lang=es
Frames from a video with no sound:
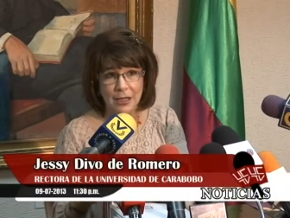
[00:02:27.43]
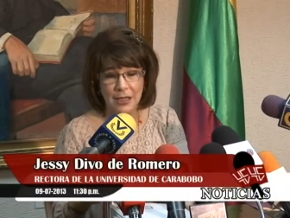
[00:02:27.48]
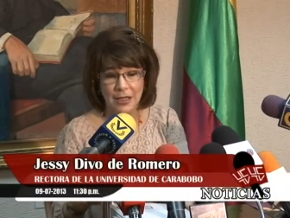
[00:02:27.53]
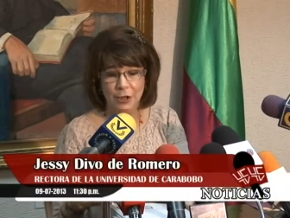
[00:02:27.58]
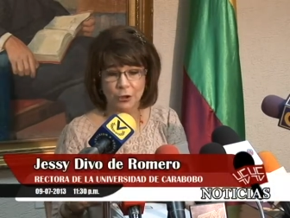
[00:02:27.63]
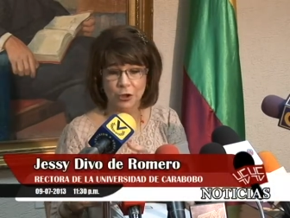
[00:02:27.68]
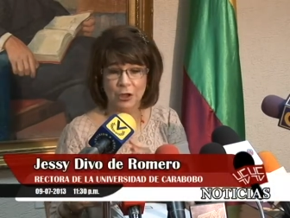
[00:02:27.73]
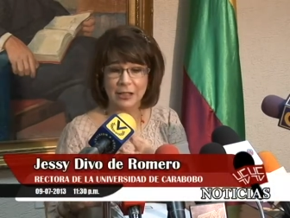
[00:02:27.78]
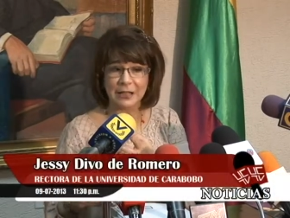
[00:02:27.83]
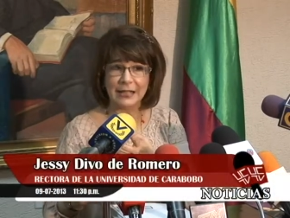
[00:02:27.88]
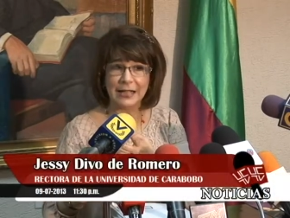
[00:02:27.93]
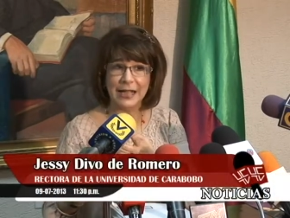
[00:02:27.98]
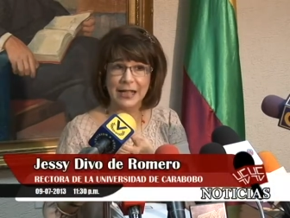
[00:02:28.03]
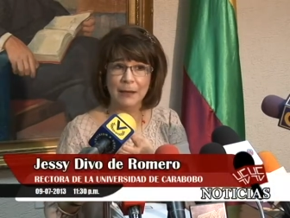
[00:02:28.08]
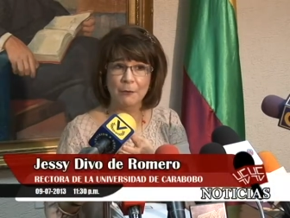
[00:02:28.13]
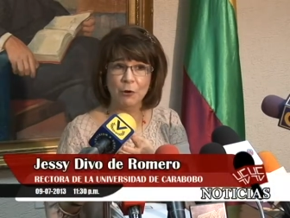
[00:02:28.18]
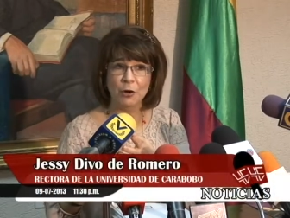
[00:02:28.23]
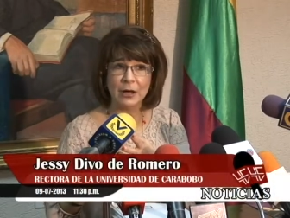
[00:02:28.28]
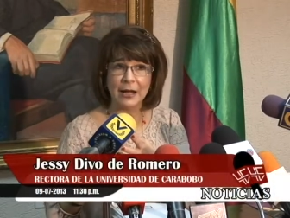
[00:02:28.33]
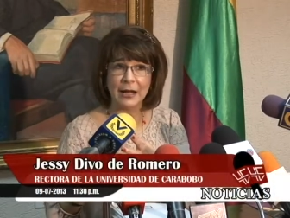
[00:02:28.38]
Entonces
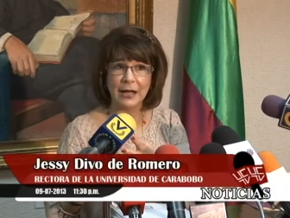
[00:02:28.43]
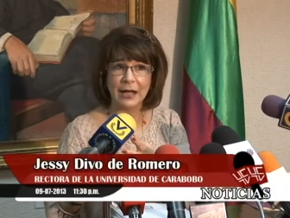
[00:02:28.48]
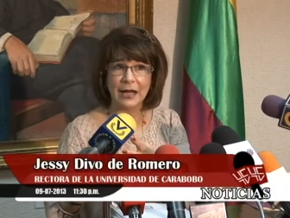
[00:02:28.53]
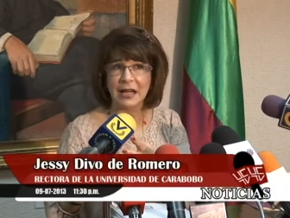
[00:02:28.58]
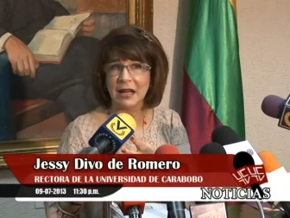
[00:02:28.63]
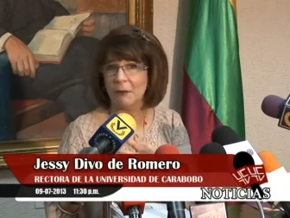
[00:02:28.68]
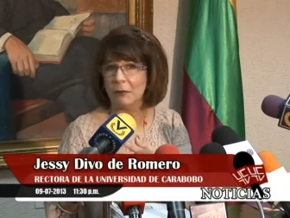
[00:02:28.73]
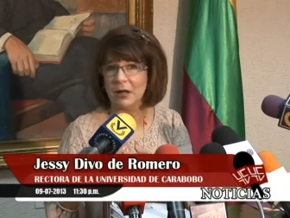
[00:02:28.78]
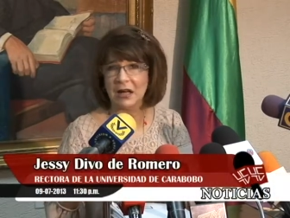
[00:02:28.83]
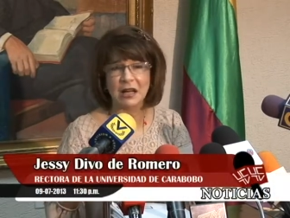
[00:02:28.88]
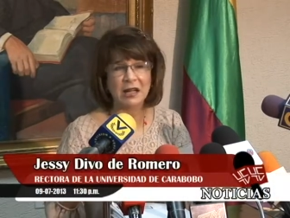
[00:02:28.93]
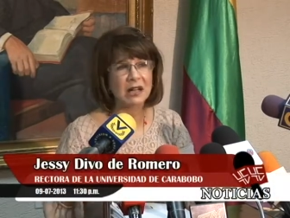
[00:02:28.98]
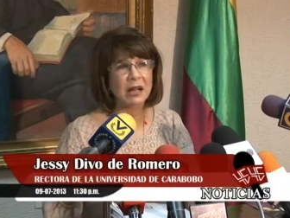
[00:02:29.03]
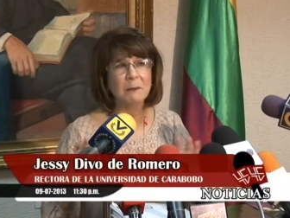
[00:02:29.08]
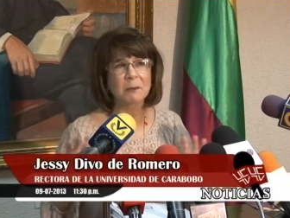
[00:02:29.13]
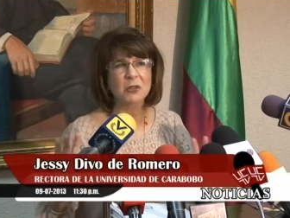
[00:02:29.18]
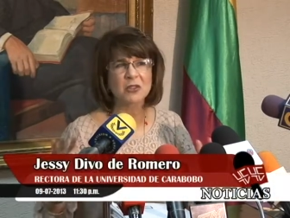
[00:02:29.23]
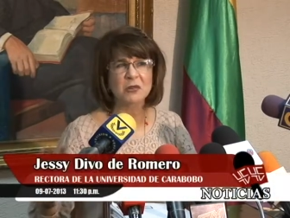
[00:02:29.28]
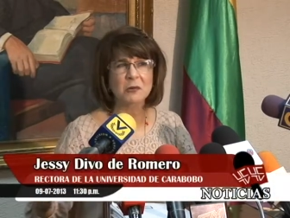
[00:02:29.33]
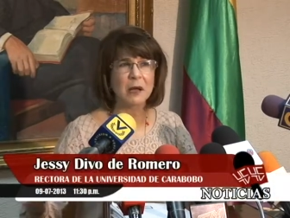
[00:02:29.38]
tenemos que elaborar
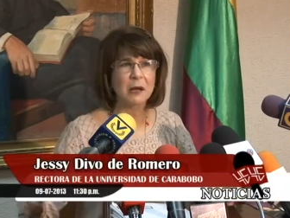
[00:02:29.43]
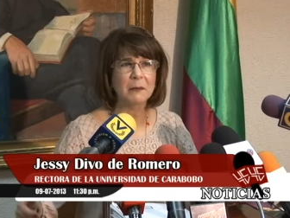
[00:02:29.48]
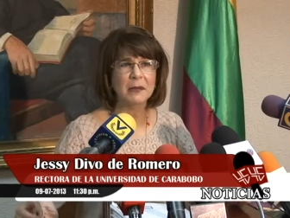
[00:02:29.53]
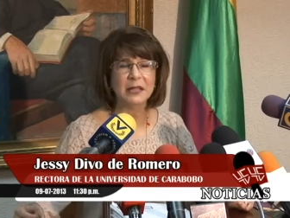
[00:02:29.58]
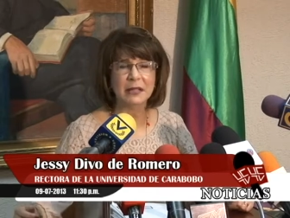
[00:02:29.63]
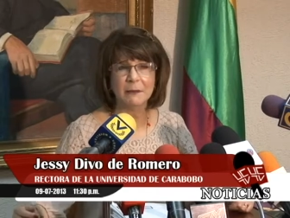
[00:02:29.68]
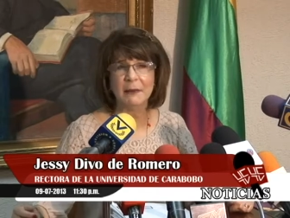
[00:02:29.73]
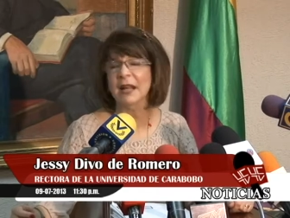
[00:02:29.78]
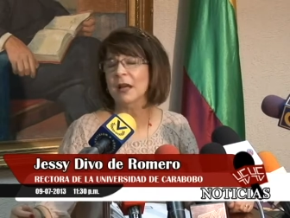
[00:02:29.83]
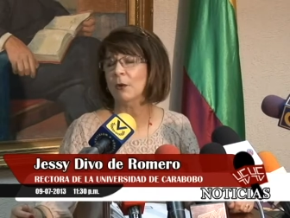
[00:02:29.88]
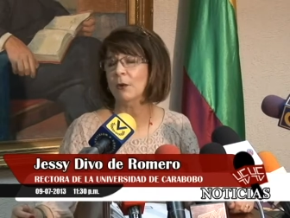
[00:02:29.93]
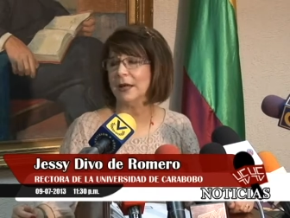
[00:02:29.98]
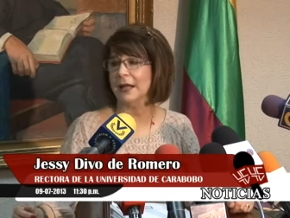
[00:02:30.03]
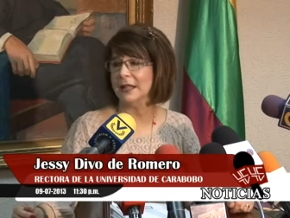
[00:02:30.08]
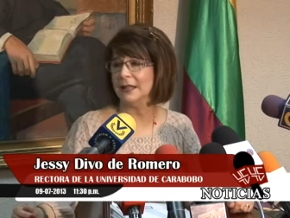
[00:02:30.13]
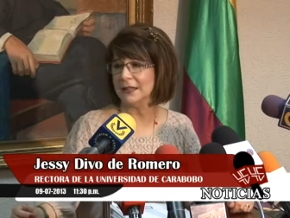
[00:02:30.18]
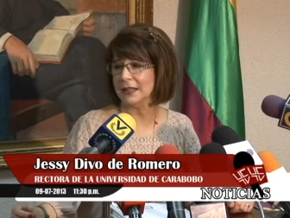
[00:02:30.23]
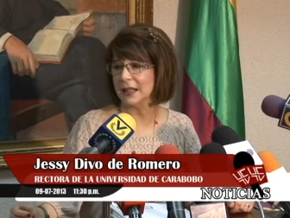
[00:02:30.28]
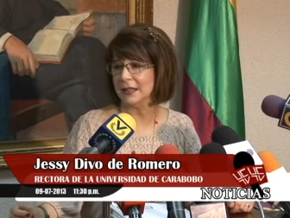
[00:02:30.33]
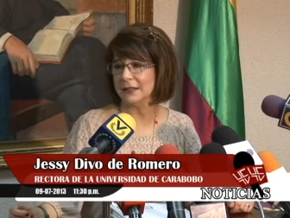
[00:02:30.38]
aproximadamente más de
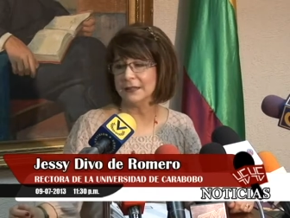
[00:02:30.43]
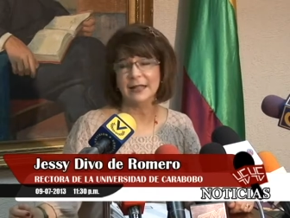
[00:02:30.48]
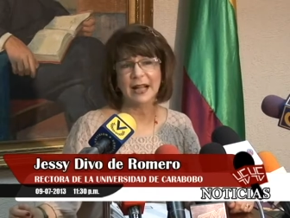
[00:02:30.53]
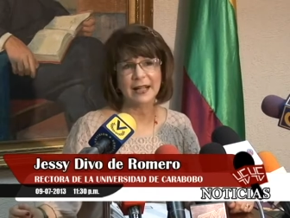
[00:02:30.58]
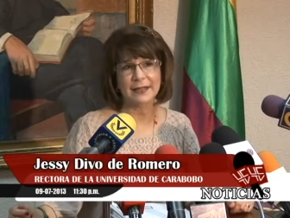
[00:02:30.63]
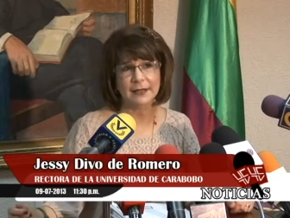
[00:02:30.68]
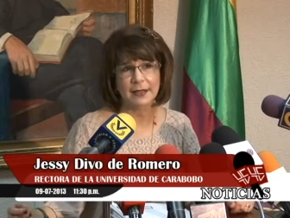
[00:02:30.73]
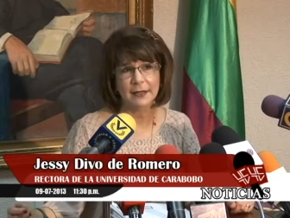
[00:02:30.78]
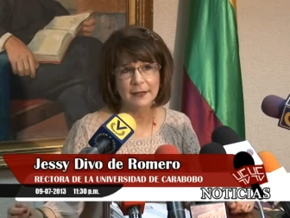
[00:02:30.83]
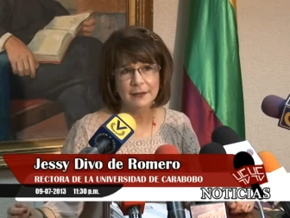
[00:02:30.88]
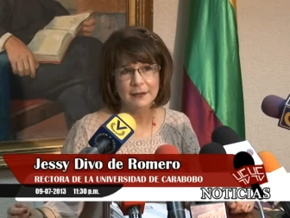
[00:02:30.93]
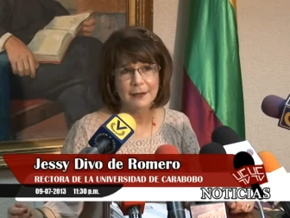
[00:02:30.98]
40 datas.